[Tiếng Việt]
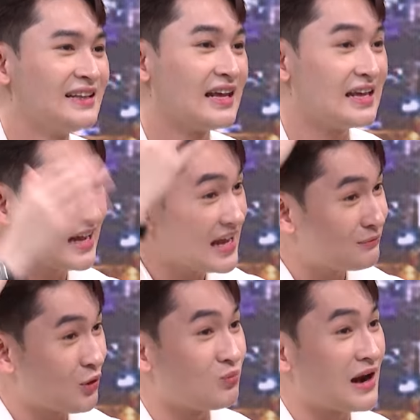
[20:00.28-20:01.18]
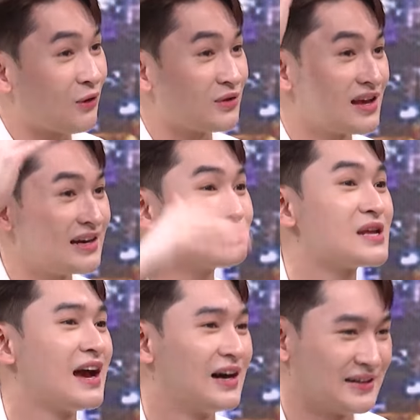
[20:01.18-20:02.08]
tại vì thấy em đụng đầu trên nóc
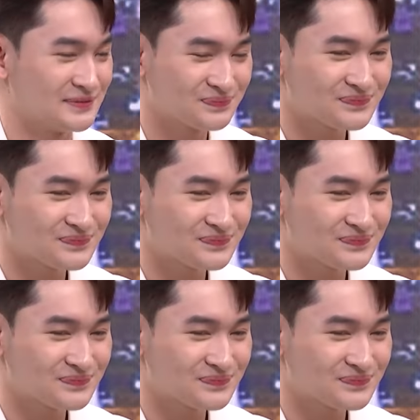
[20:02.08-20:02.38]
xe rồi